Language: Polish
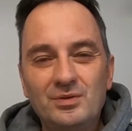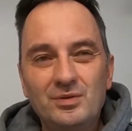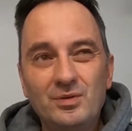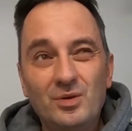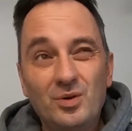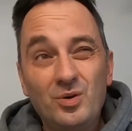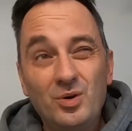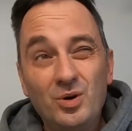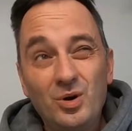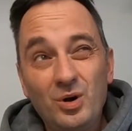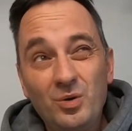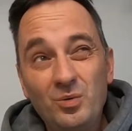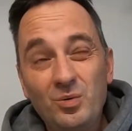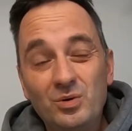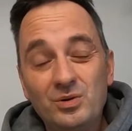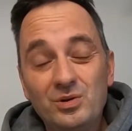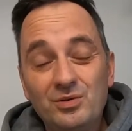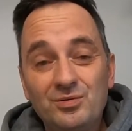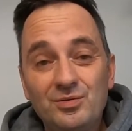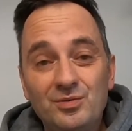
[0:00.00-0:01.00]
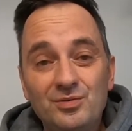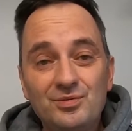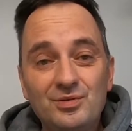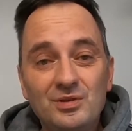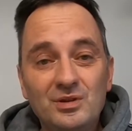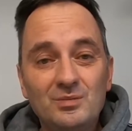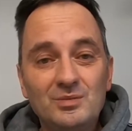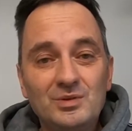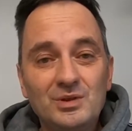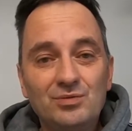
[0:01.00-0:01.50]
około
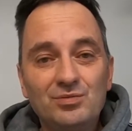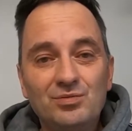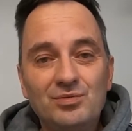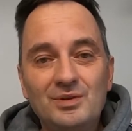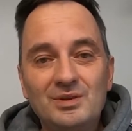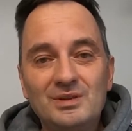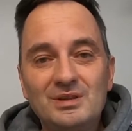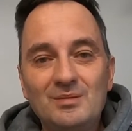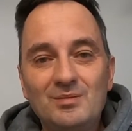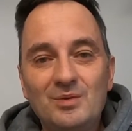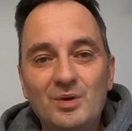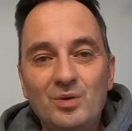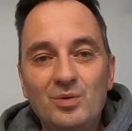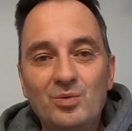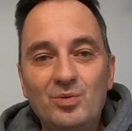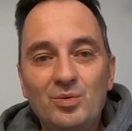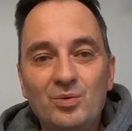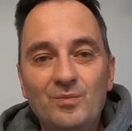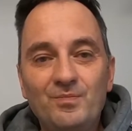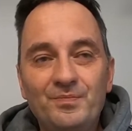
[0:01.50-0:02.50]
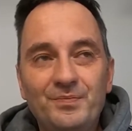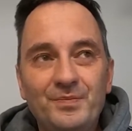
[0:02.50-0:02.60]
1730 roku.